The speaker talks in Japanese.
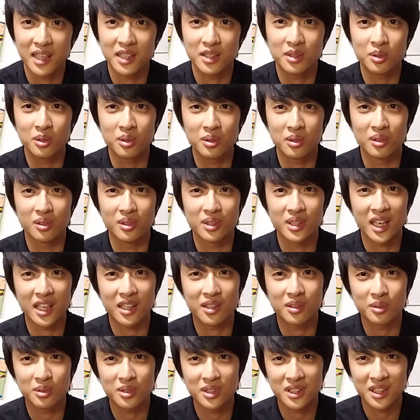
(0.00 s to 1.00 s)
いとこの結
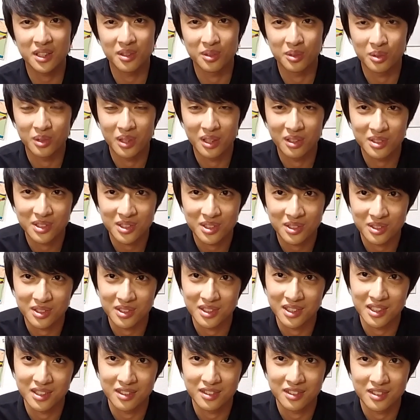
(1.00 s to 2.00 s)
婚式の動画を作るっ
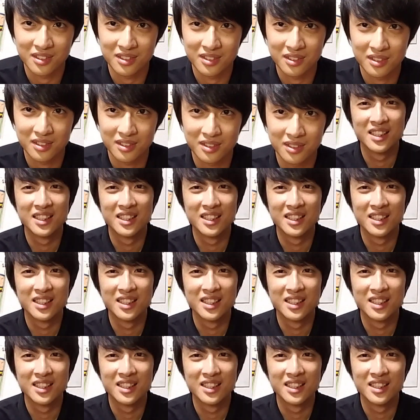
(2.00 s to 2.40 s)
ていう、